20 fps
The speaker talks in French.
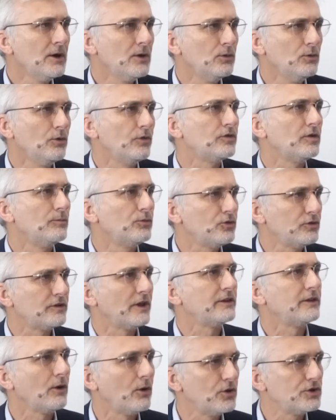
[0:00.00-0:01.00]
où nous sommes tous
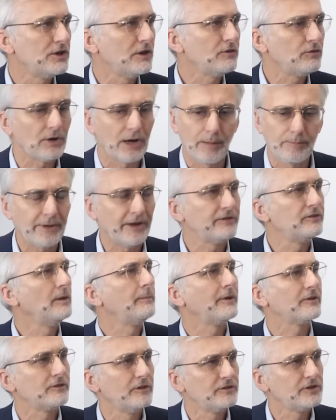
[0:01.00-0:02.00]
interrogés sur la place des
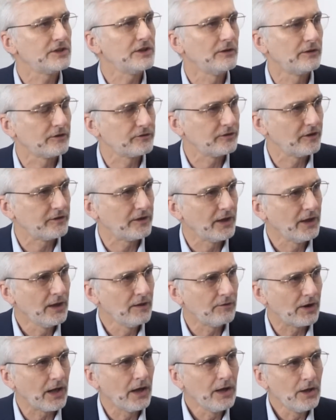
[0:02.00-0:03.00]
personnes âgées dans la société.
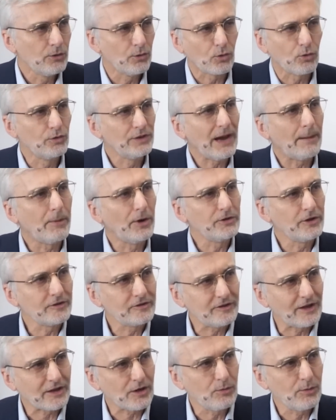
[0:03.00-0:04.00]
Voilà. Donc on abandonne
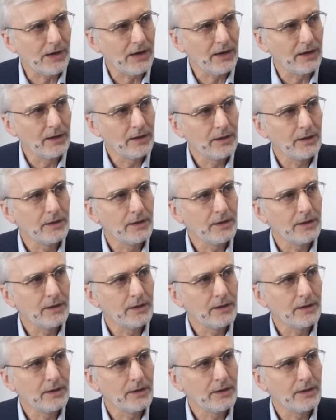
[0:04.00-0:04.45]
cette loi